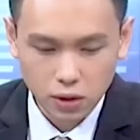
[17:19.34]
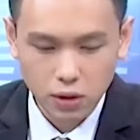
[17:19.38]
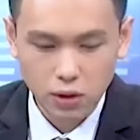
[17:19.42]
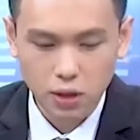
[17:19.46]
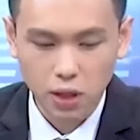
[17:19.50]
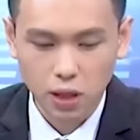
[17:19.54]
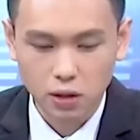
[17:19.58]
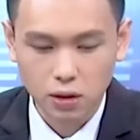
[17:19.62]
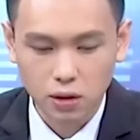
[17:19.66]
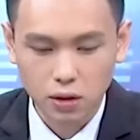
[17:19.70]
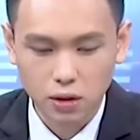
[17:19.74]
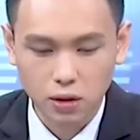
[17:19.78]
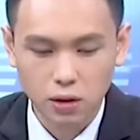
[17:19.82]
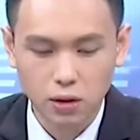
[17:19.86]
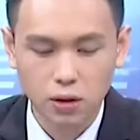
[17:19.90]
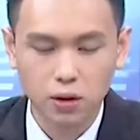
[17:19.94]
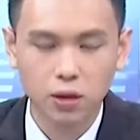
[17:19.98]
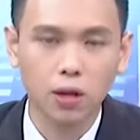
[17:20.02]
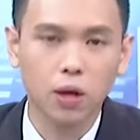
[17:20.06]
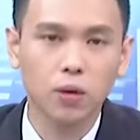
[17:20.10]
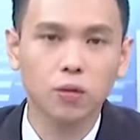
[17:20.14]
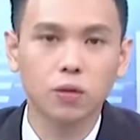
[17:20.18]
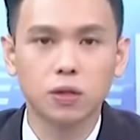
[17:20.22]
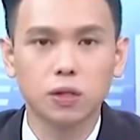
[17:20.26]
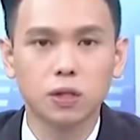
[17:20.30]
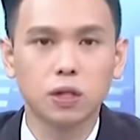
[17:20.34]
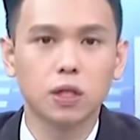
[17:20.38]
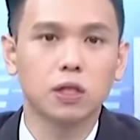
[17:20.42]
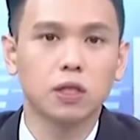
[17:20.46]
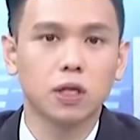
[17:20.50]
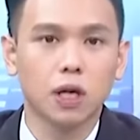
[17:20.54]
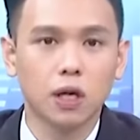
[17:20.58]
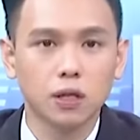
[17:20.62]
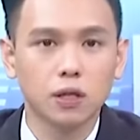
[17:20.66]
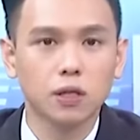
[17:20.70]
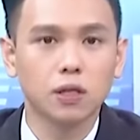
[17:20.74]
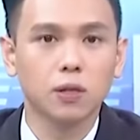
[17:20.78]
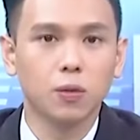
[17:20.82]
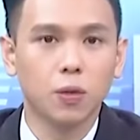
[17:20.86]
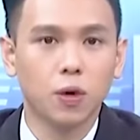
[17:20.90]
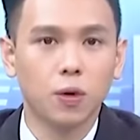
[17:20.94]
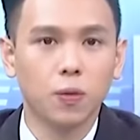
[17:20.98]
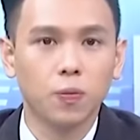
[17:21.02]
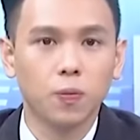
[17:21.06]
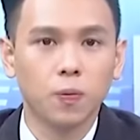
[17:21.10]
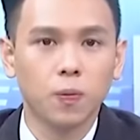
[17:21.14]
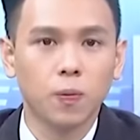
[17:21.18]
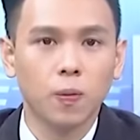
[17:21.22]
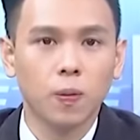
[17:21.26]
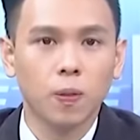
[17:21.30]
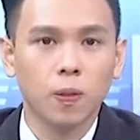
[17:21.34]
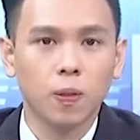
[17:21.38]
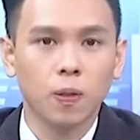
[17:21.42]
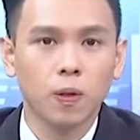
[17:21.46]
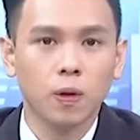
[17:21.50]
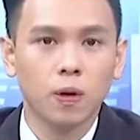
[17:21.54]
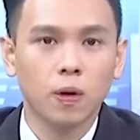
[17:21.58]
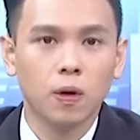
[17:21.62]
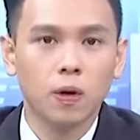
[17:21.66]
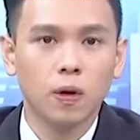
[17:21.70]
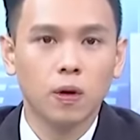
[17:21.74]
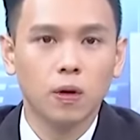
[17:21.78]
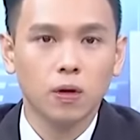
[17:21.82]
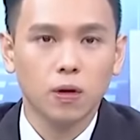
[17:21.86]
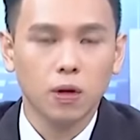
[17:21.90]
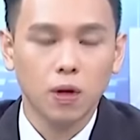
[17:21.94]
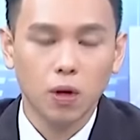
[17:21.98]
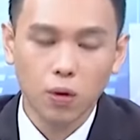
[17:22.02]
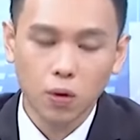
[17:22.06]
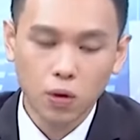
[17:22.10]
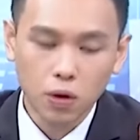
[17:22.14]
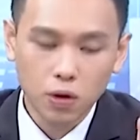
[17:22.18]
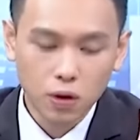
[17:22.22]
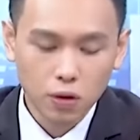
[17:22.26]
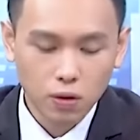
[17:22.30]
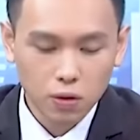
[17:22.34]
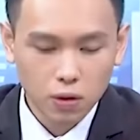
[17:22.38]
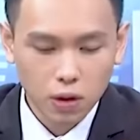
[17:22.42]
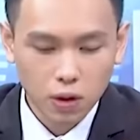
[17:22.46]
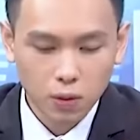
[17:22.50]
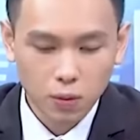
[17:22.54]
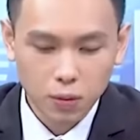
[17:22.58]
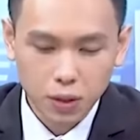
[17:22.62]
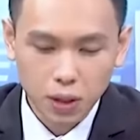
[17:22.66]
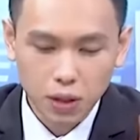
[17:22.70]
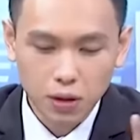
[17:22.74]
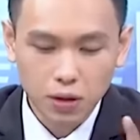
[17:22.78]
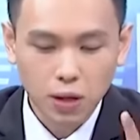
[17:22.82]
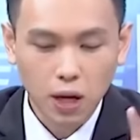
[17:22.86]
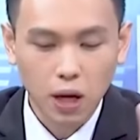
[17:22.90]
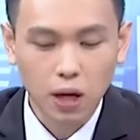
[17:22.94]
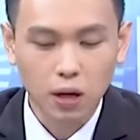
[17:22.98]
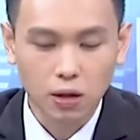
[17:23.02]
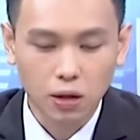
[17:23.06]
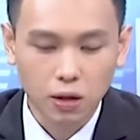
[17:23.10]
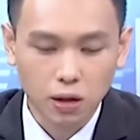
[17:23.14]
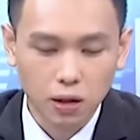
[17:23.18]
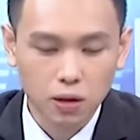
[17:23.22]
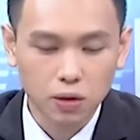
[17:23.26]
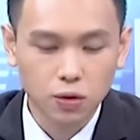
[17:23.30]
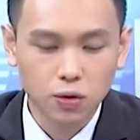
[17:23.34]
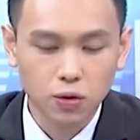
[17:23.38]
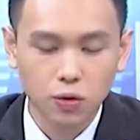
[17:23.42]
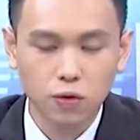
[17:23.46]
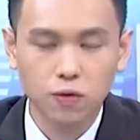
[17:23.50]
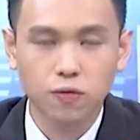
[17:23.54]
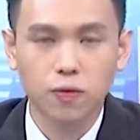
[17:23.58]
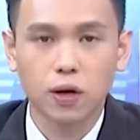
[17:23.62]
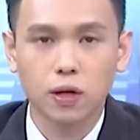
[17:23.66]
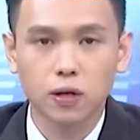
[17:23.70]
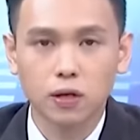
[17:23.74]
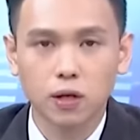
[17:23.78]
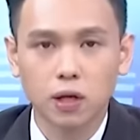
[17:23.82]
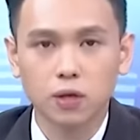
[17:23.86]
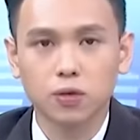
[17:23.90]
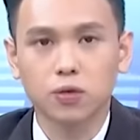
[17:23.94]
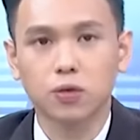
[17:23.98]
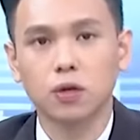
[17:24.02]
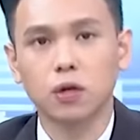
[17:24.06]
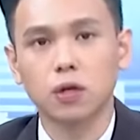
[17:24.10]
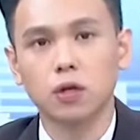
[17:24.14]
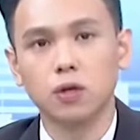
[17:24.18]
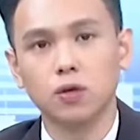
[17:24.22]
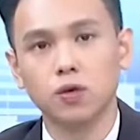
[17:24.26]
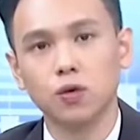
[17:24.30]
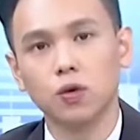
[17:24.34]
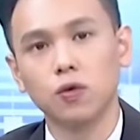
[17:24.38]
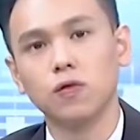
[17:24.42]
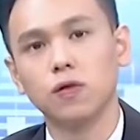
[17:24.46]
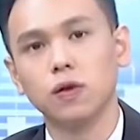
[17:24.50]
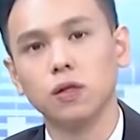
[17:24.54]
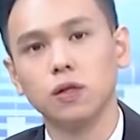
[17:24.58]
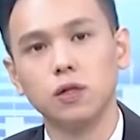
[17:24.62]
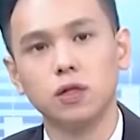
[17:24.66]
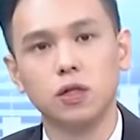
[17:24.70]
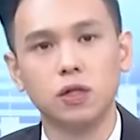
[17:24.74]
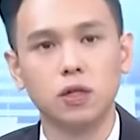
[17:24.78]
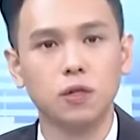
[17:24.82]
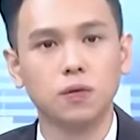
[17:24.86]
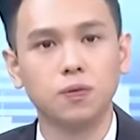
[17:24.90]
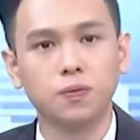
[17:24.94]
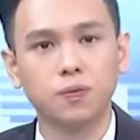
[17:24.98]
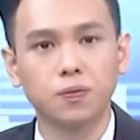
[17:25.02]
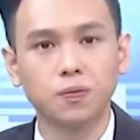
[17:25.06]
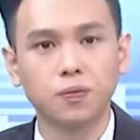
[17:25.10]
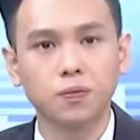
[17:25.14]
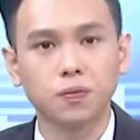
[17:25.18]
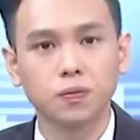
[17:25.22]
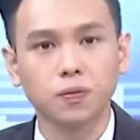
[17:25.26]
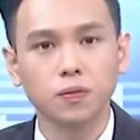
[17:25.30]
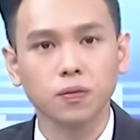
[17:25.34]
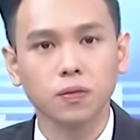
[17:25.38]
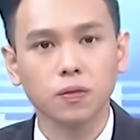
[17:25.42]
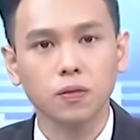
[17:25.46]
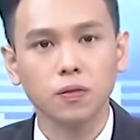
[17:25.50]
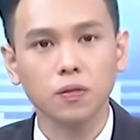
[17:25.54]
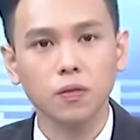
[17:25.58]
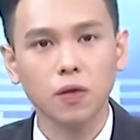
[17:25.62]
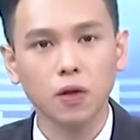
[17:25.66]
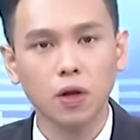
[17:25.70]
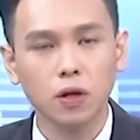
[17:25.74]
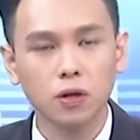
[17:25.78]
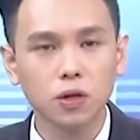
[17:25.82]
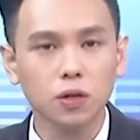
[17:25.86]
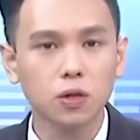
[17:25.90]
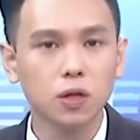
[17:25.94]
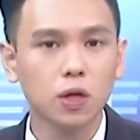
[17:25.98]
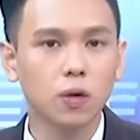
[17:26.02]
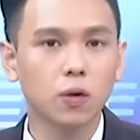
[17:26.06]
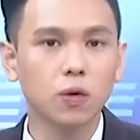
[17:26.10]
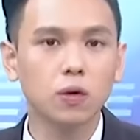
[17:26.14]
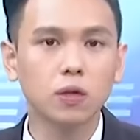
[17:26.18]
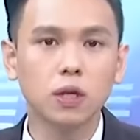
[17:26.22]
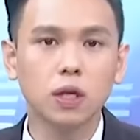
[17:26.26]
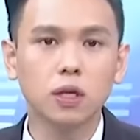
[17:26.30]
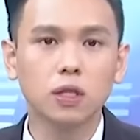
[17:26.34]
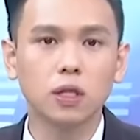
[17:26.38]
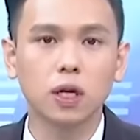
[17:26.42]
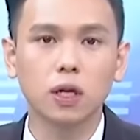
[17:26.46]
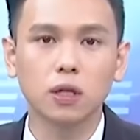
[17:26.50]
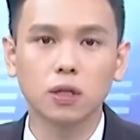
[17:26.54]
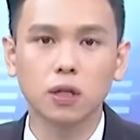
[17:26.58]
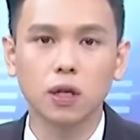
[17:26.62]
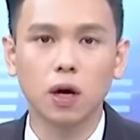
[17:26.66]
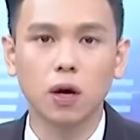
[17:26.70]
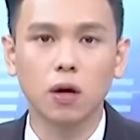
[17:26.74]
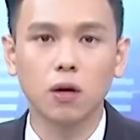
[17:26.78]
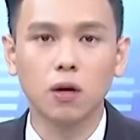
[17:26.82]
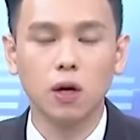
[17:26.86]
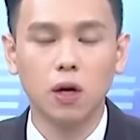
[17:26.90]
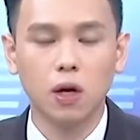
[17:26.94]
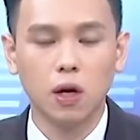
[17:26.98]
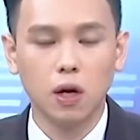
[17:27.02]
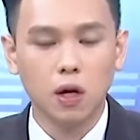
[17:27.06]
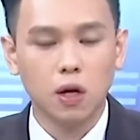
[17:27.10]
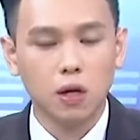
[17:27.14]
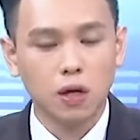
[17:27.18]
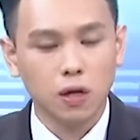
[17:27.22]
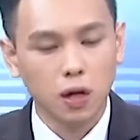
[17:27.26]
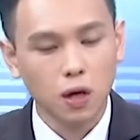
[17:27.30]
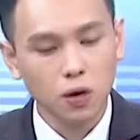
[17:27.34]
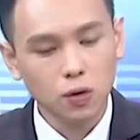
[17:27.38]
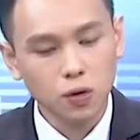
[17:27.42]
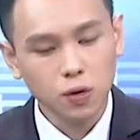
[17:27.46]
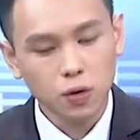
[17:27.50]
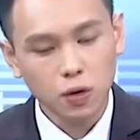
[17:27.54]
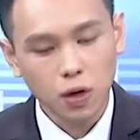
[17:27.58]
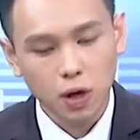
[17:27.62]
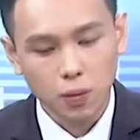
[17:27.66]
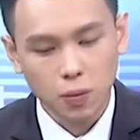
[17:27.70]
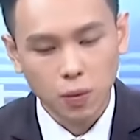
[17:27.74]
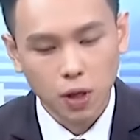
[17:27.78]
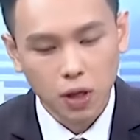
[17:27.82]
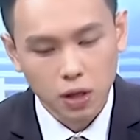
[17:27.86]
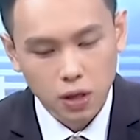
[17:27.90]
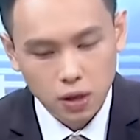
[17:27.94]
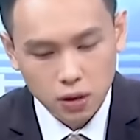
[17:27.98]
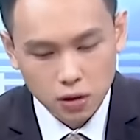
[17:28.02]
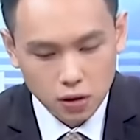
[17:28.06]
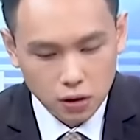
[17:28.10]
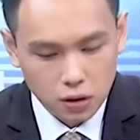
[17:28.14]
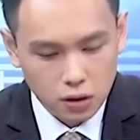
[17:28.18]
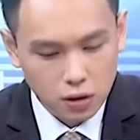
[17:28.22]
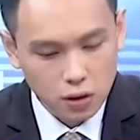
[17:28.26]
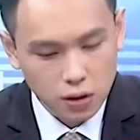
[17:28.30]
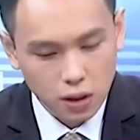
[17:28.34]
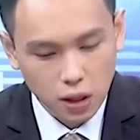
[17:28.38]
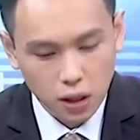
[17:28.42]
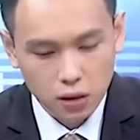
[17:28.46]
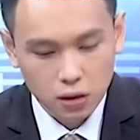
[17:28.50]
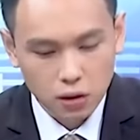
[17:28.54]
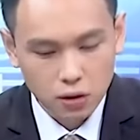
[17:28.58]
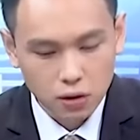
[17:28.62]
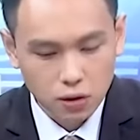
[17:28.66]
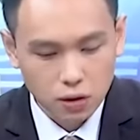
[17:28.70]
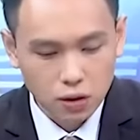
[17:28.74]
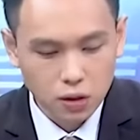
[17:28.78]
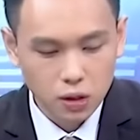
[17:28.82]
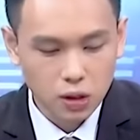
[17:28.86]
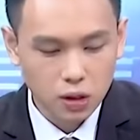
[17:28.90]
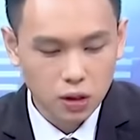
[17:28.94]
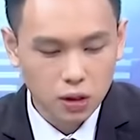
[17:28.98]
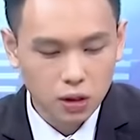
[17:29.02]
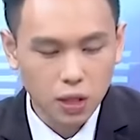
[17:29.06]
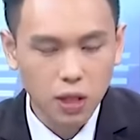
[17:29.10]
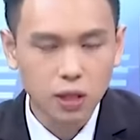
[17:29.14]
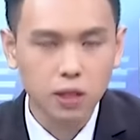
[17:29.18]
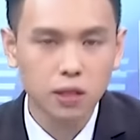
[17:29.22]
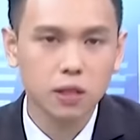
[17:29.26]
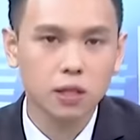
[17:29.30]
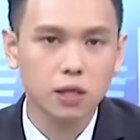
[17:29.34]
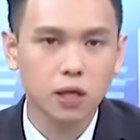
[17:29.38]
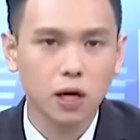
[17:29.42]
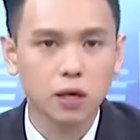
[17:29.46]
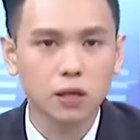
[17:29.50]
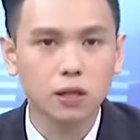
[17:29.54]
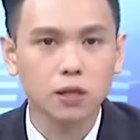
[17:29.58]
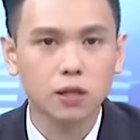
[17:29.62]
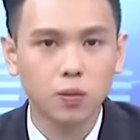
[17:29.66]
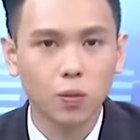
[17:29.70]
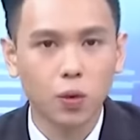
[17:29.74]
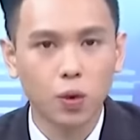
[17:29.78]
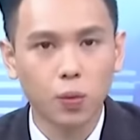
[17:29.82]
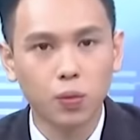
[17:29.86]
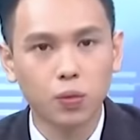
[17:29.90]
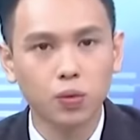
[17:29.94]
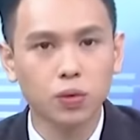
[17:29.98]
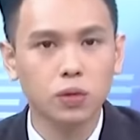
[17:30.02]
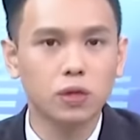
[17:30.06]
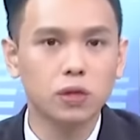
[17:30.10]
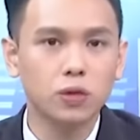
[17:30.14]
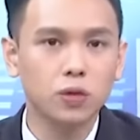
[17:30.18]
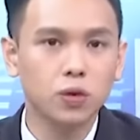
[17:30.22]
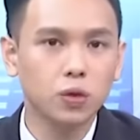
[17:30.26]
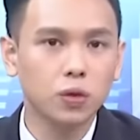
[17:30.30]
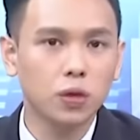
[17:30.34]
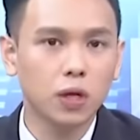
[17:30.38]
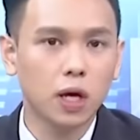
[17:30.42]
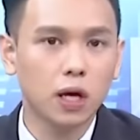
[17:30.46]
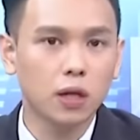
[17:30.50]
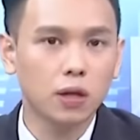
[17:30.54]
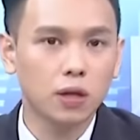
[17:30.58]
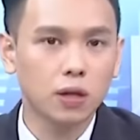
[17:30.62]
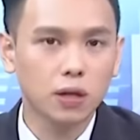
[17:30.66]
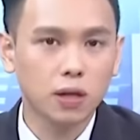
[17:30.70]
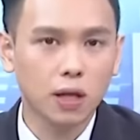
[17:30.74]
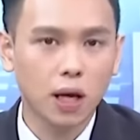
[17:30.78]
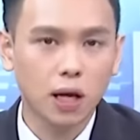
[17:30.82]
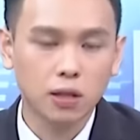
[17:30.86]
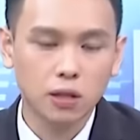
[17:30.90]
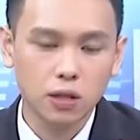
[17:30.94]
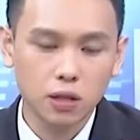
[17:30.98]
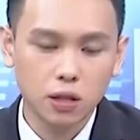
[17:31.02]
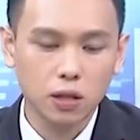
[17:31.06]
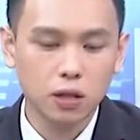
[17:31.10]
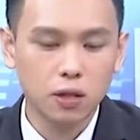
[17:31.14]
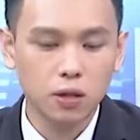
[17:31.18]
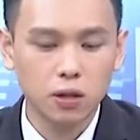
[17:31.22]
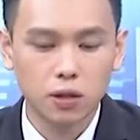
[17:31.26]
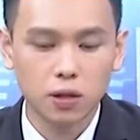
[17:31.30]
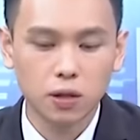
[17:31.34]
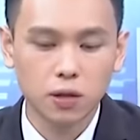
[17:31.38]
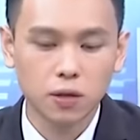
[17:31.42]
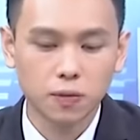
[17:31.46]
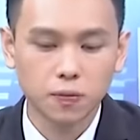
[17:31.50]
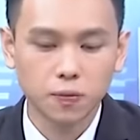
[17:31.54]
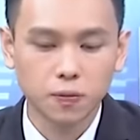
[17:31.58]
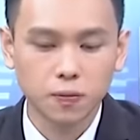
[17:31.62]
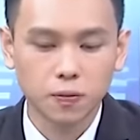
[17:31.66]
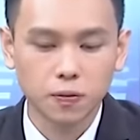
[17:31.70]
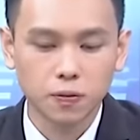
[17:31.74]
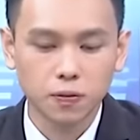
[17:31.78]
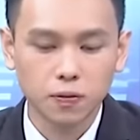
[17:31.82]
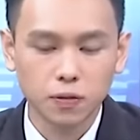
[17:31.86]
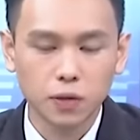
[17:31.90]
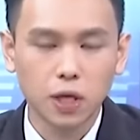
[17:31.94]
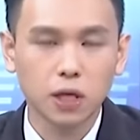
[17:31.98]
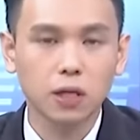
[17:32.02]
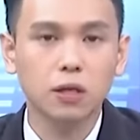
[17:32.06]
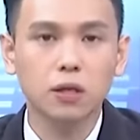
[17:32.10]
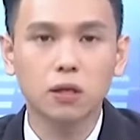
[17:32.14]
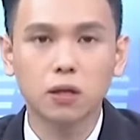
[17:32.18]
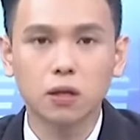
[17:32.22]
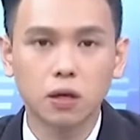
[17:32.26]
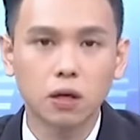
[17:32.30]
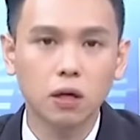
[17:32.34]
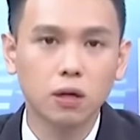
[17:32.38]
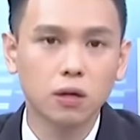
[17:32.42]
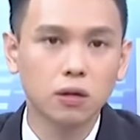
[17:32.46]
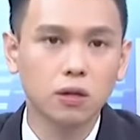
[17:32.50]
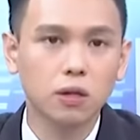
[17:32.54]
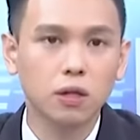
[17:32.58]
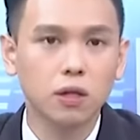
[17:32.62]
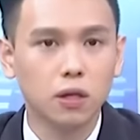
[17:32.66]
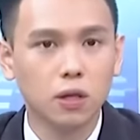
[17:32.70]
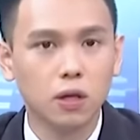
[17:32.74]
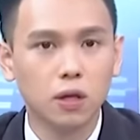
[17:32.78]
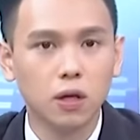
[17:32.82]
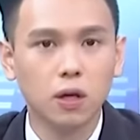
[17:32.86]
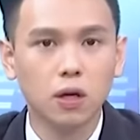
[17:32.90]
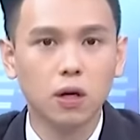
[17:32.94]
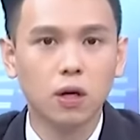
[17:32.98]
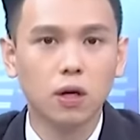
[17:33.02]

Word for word: 市场资金到底在想什么。那我会用一个比较大的格局方向去跟你做分析。就像我直在强调，你要去看每天市场的资金他在想什么，不是去看单一的单一的个体，